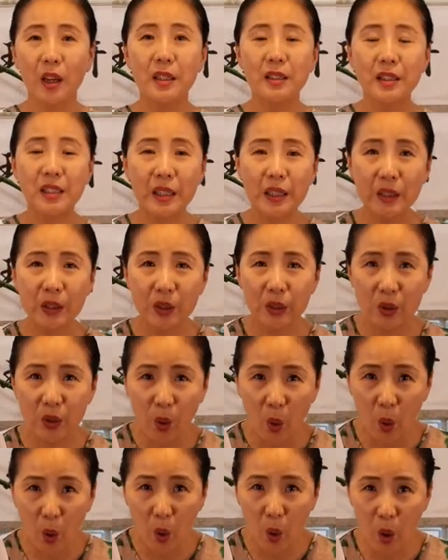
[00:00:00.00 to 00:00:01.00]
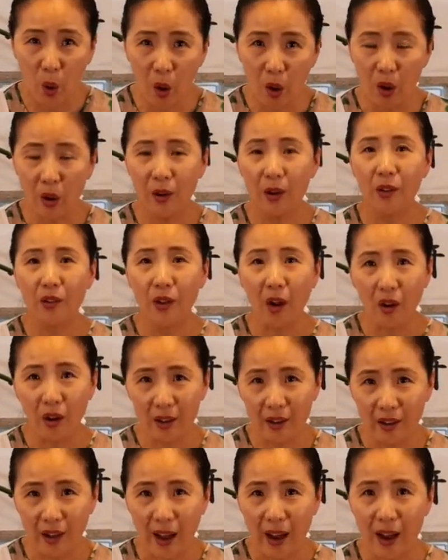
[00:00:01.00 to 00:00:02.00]
식초,
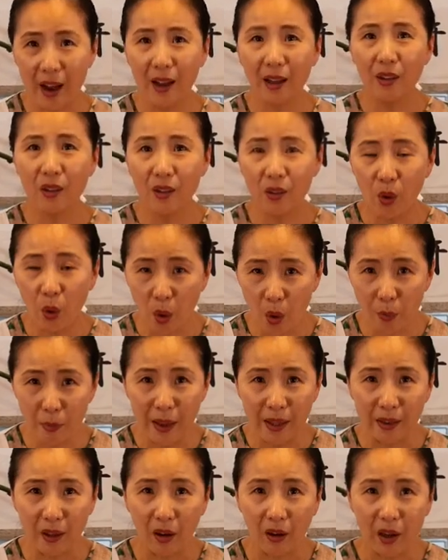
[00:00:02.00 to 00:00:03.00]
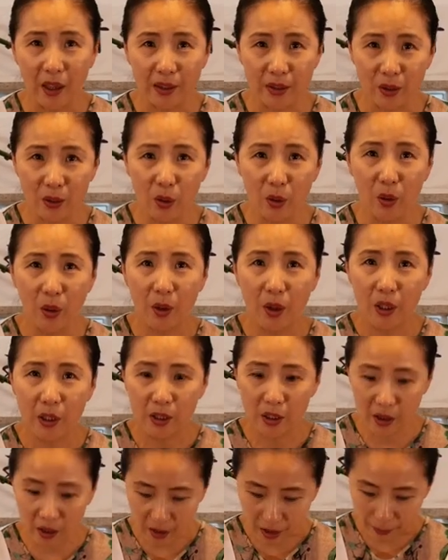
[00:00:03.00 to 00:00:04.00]
설탕, 소금만 넣어가지고
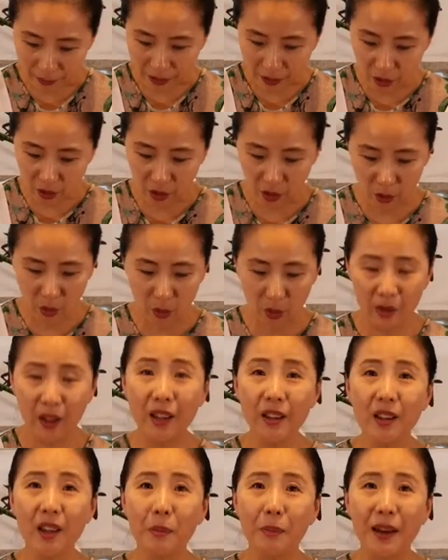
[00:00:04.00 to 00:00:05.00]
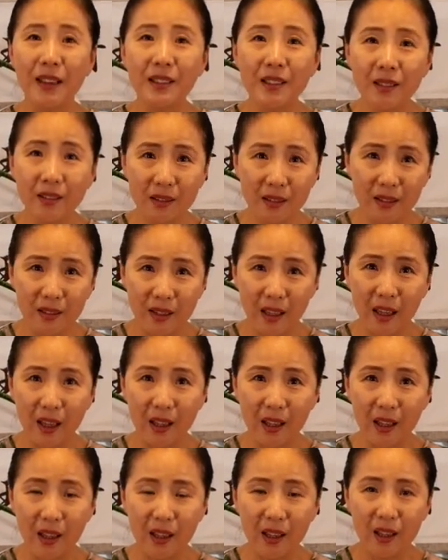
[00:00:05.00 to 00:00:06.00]
이렇게 만들어도 굉장히
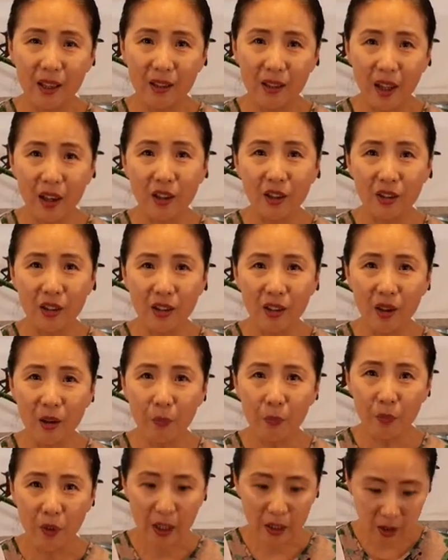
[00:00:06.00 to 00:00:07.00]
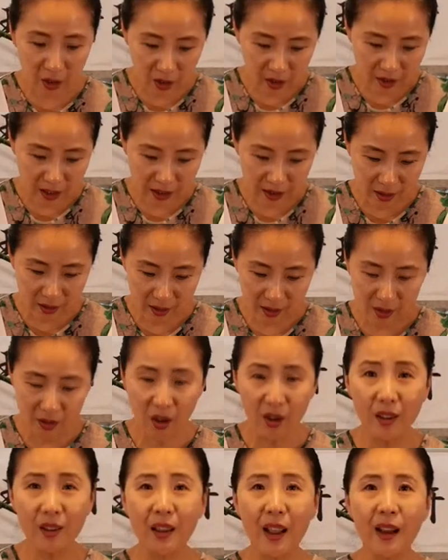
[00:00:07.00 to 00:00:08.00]
맛있게 되거든요 그럴 때는
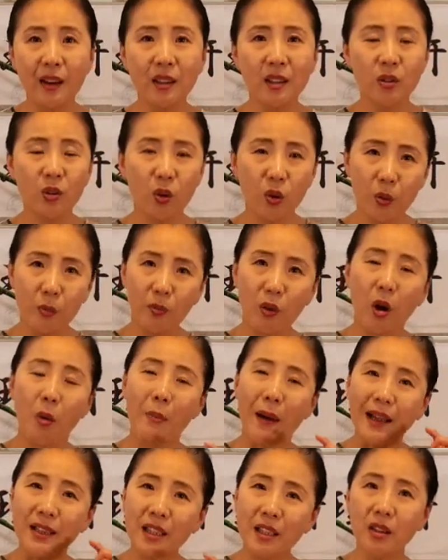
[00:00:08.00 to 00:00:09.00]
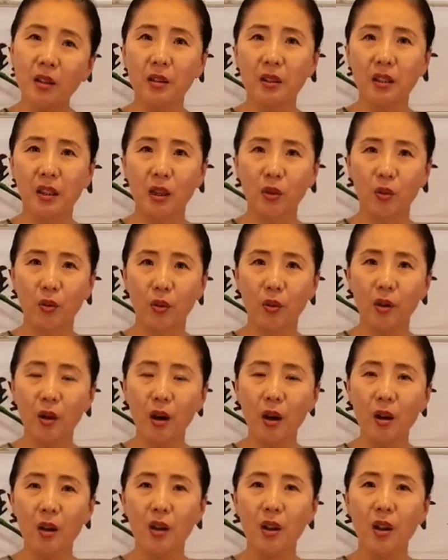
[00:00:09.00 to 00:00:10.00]
설탕을 조금 더 많이 넣는 게
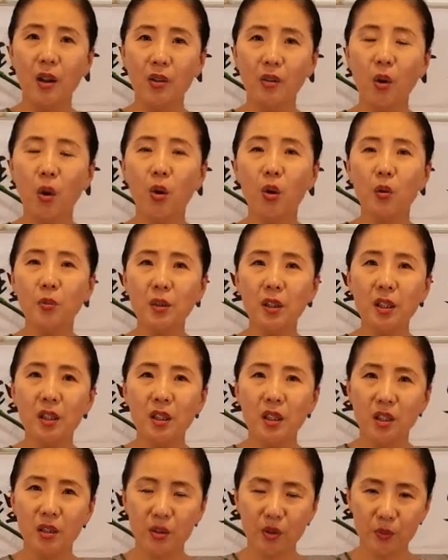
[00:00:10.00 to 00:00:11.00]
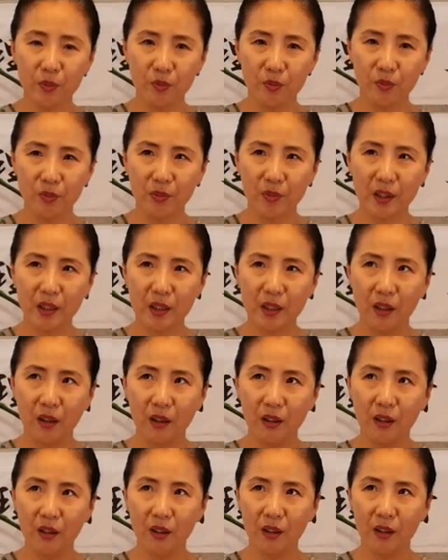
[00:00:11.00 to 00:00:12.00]
좋고요 소금을 좀
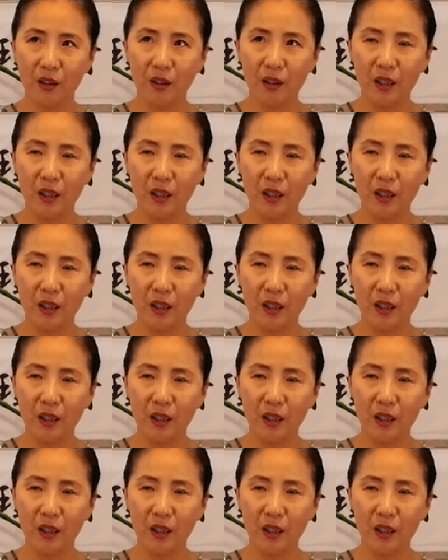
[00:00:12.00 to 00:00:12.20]
어,